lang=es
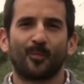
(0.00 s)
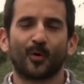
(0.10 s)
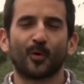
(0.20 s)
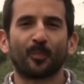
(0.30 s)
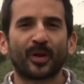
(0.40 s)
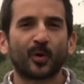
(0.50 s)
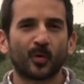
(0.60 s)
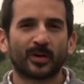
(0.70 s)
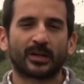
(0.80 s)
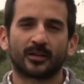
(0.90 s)
Por un
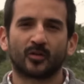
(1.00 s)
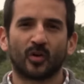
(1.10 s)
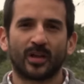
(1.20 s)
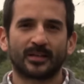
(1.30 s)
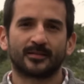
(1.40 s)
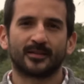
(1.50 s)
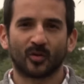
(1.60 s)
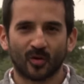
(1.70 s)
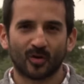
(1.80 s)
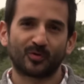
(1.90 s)
Perú en que todas y
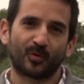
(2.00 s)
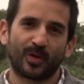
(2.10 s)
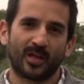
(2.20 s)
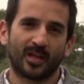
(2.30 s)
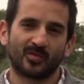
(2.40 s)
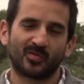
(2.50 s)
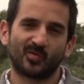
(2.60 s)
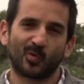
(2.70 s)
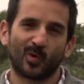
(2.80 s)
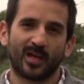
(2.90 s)
todos los ciudadanos y
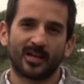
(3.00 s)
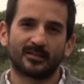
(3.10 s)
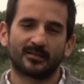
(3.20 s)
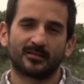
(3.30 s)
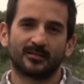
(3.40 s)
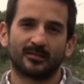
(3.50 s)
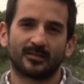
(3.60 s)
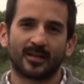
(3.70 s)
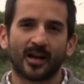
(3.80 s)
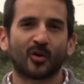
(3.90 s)
ciudadanas
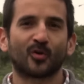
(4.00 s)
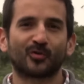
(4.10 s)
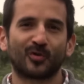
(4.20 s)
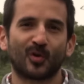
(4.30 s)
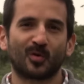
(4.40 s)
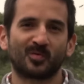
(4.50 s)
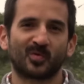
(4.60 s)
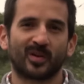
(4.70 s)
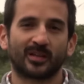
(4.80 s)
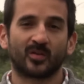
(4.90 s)
sean reconocidos como
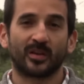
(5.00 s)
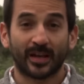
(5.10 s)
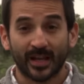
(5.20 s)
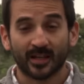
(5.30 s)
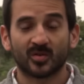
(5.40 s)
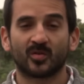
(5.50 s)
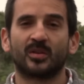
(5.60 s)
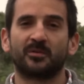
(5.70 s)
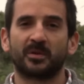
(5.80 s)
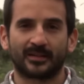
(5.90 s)
sujetos de derechos,
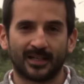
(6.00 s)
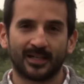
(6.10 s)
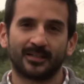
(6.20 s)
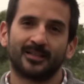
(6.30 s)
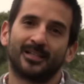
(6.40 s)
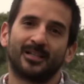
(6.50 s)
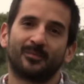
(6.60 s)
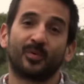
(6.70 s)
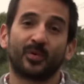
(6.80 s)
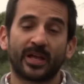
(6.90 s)
libertad,
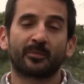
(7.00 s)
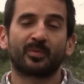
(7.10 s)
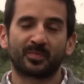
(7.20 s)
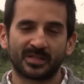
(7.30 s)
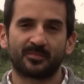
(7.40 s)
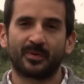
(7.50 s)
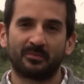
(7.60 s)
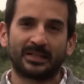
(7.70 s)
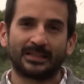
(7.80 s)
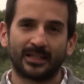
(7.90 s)
poder, pero
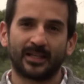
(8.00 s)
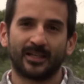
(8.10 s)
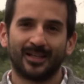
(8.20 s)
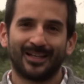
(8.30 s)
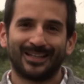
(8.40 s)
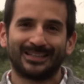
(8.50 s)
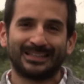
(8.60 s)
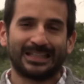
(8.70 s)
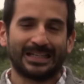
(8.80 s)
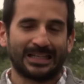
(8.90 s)
principalmente
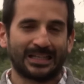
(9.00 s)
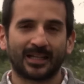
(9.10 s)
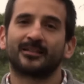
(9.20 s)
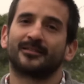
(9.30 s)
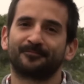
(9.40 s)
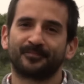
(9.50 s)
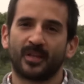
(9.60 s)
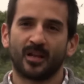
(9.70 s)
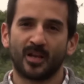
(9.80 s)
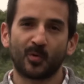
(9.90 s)
dignidad
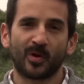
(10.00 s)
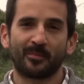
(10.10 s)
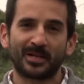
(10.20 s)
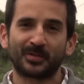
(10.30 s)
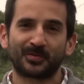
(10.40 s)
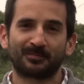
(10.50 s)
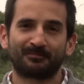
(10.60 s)
ni una menos.